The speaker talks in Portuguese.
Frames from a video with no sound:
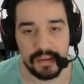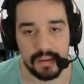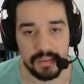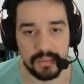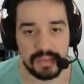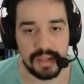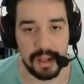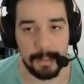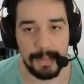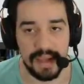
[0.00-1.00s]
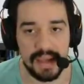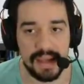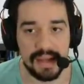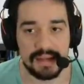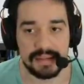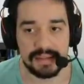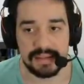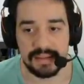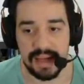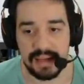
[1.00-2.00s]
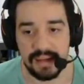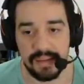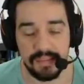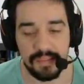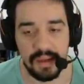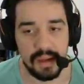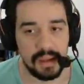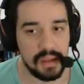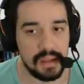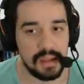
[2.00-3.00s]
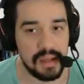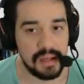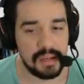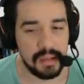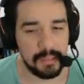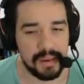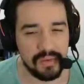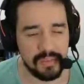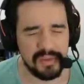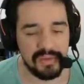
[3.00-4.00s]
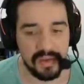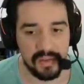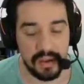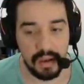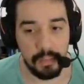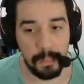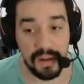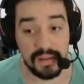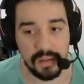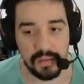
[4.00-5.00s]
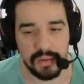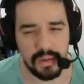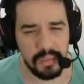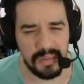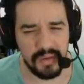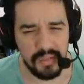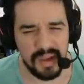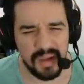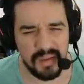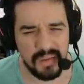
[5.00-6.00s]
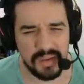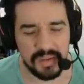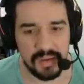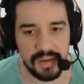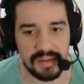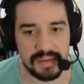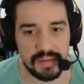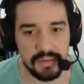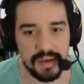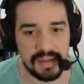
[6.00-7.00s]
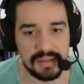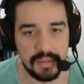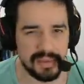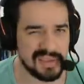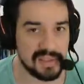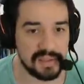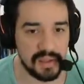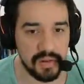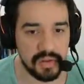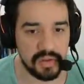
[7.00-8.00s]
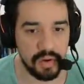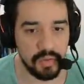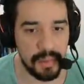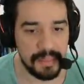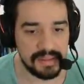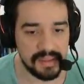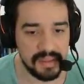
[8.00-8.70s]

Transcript: Então, você tem abelhas, etc. E ele tem mais uma fase que é um pântano. Se eu não, se eu não me engano, acho que são essas cinco fases. Eu posso estar esquecendo de alguma, mas